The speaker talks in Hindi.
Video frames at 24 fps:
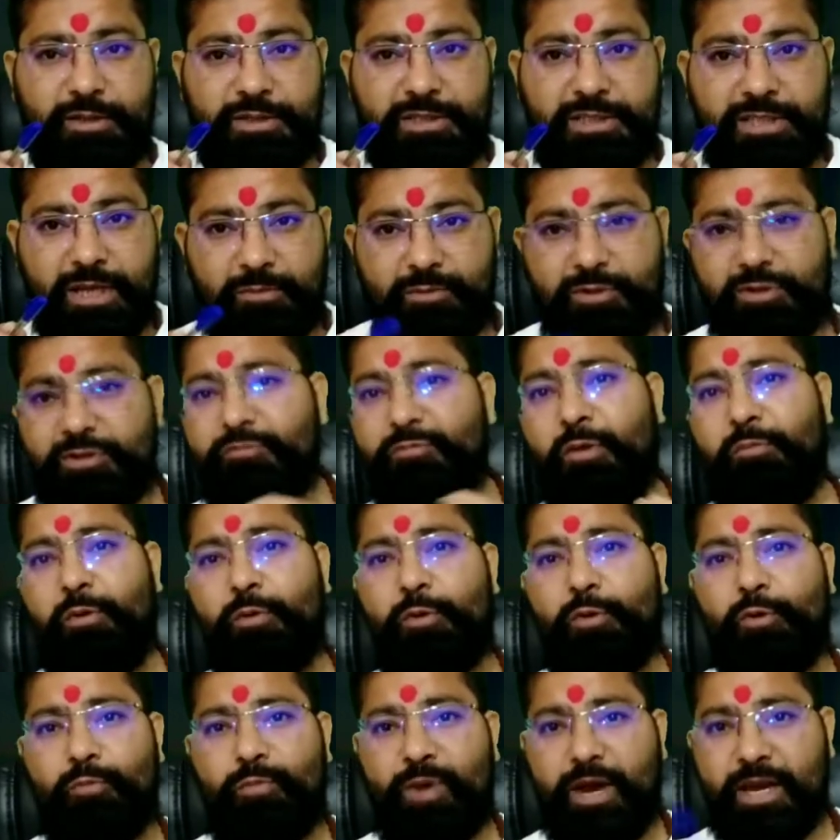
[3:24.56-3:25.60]
सब्जी में भी
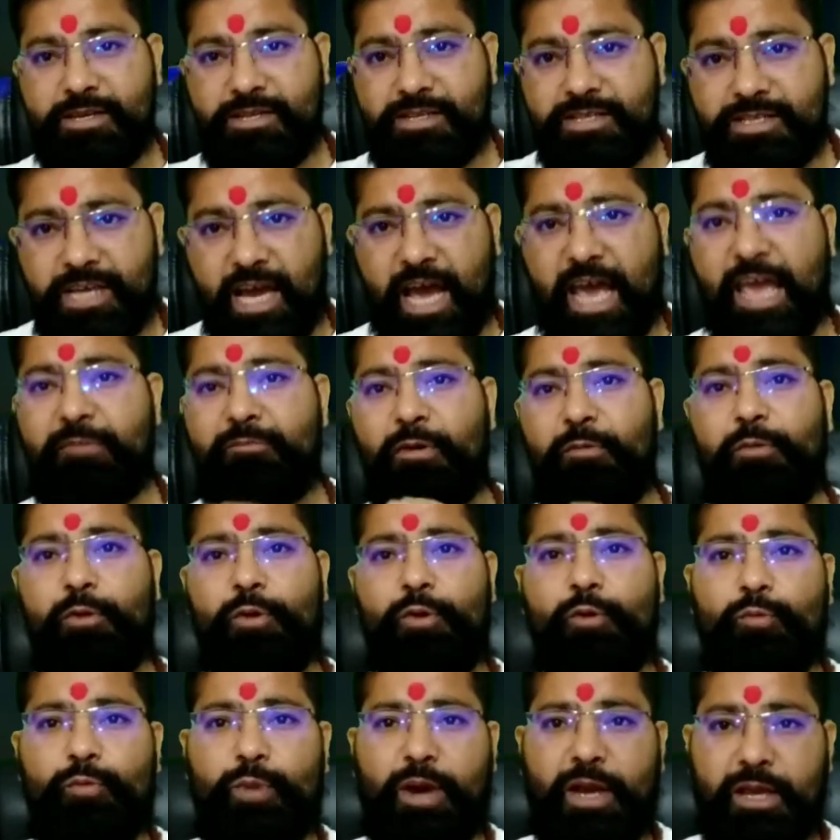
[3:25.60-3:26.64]
डुबाई चाय में भी
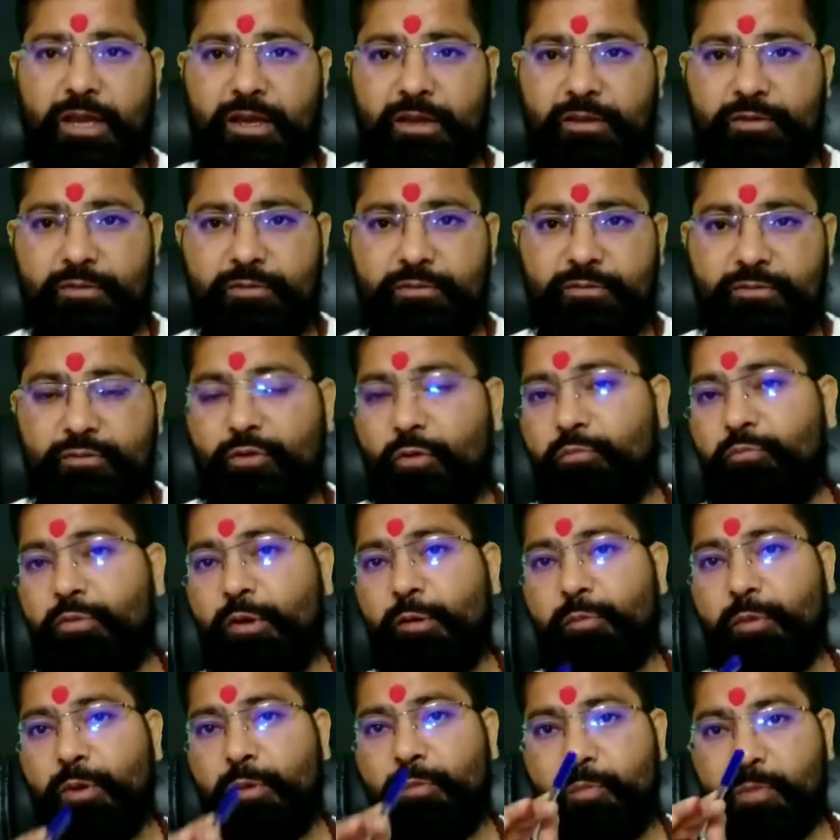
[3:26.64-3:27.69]
डुबाई तो
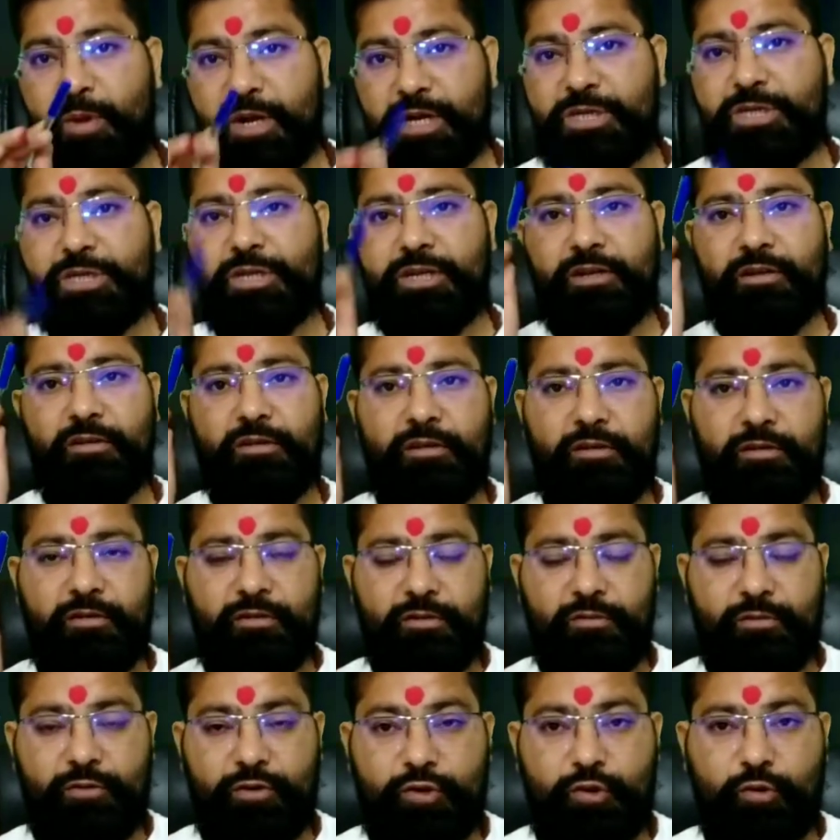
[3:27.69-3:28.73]
बीपी प्रेशर
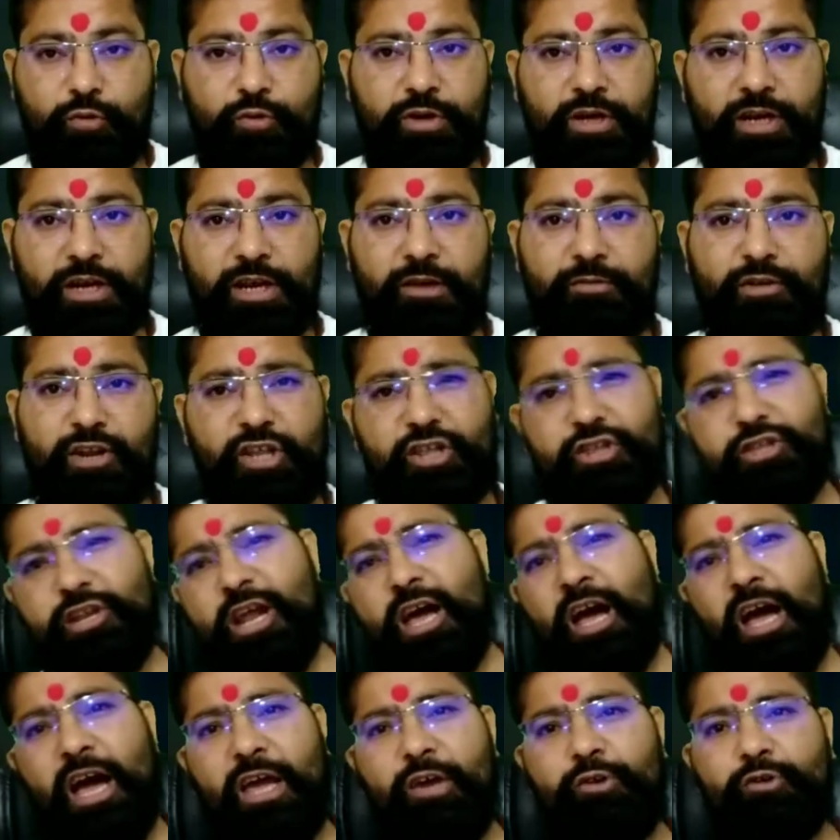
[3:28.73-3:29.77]
शुगर लेवल
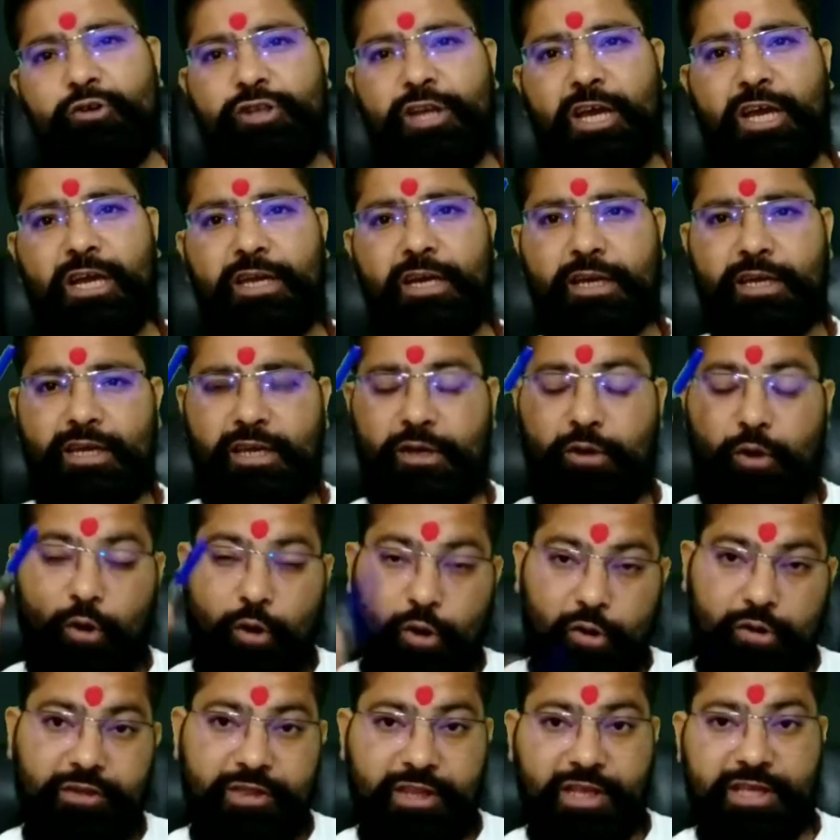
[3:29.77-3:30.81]
इतना हाई हो जाएगा कि
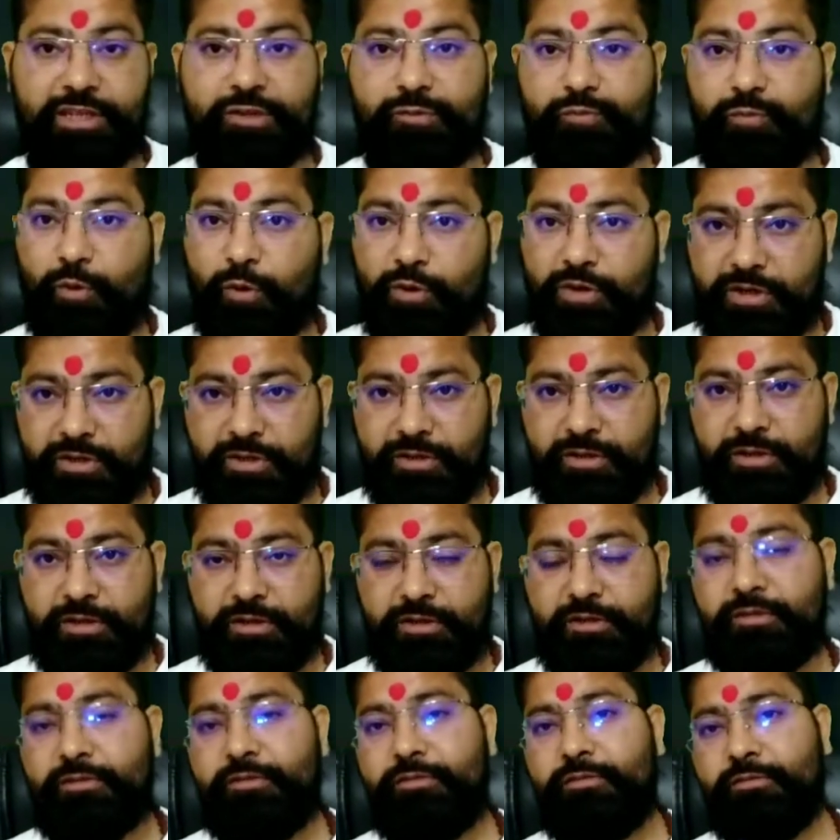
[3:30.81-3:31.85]
ऑन द स्पॉट
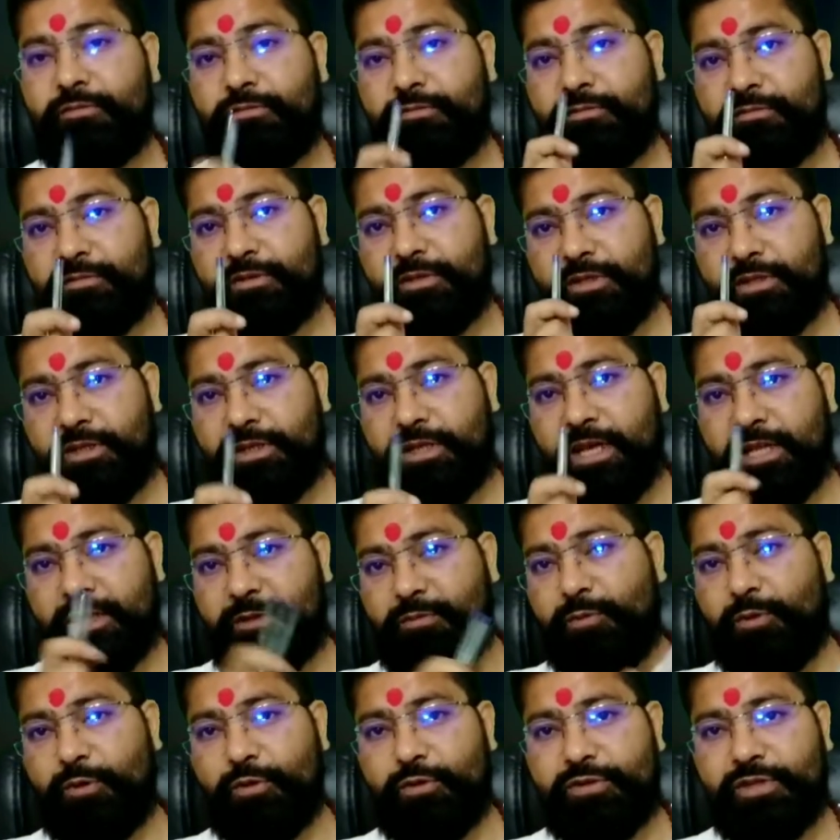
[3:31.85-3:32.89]
डेथ
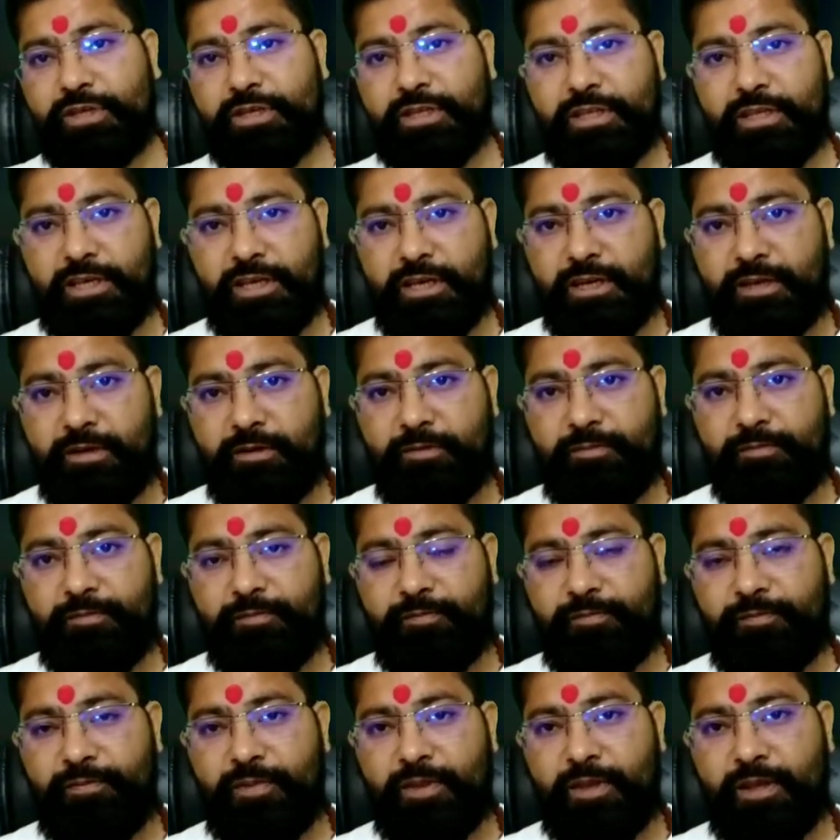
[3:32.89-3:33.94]
भी हो सकती है
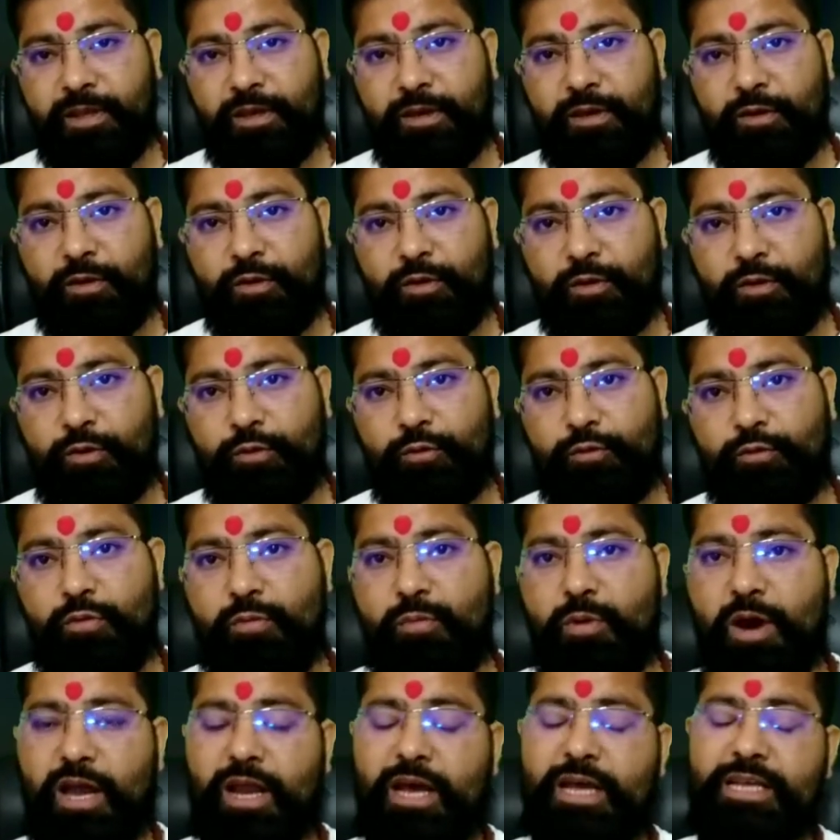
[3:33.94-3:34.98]
तो
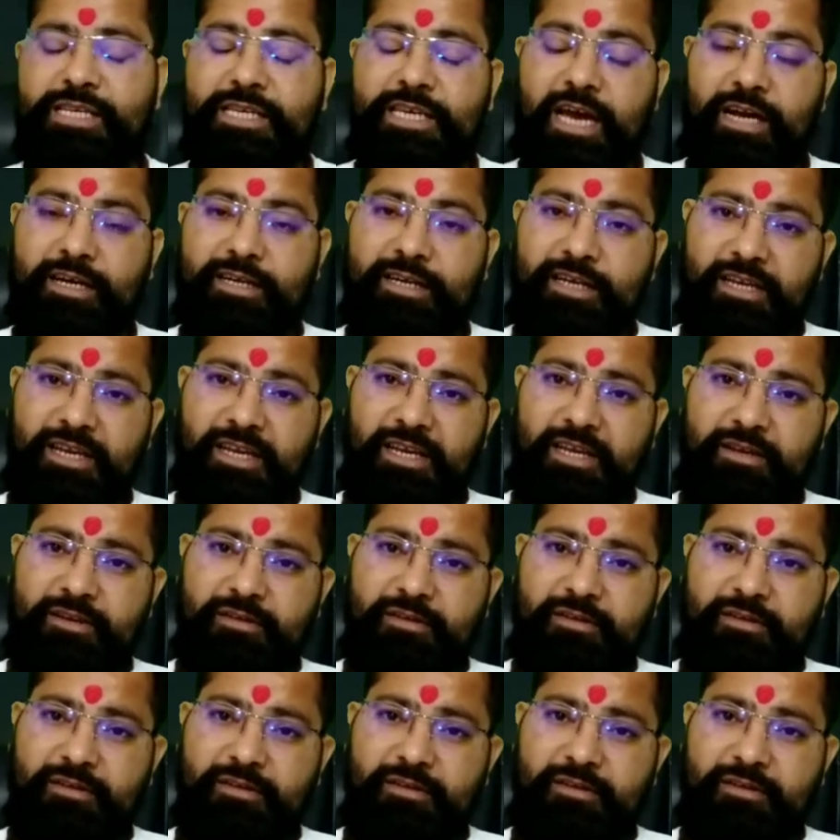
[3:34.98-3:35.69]
महाराज क्या करें